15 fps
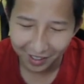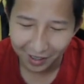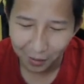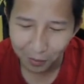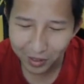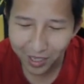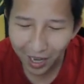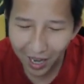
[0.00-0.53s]

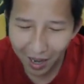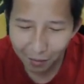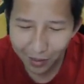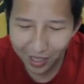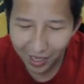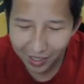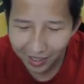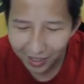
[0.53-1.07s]
bisa. Bisa gak? Bisa
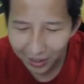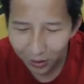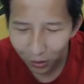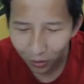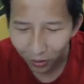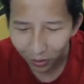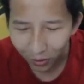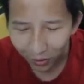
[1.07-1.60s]
ke iya, sini dong.
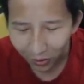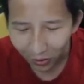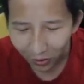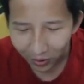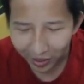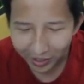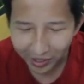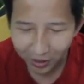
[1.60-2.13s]

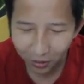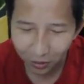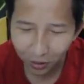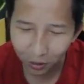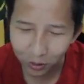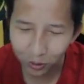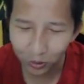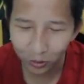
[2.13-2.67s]
GC gitu, dong udah
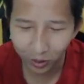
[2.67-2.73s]
gue tunggu